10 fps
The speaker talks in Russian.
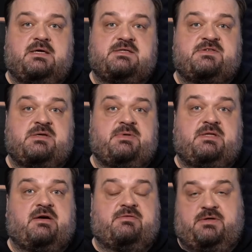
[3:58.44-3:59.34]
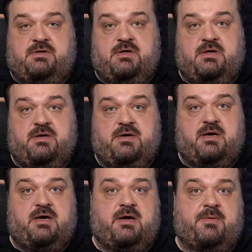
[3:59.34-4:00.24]
Совсем недавно
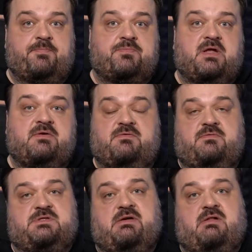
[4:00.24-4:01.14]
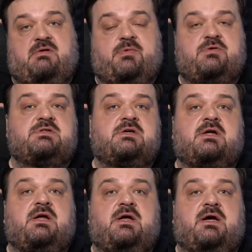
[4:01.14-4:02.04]
э, вставал вопрос
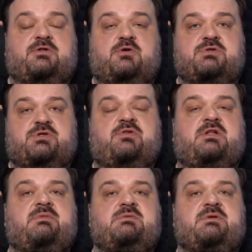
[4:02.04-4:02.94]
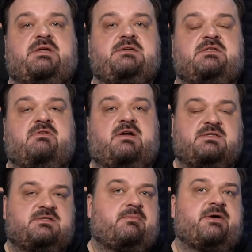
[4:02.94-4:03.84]
о том, стоит ли бить пенальти два
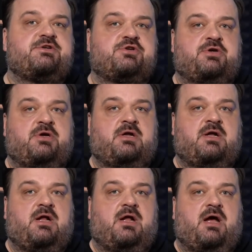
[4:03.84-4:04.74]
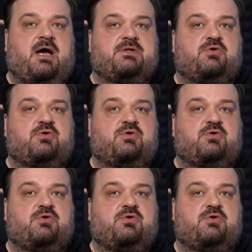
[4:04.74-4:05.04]
раза за матч о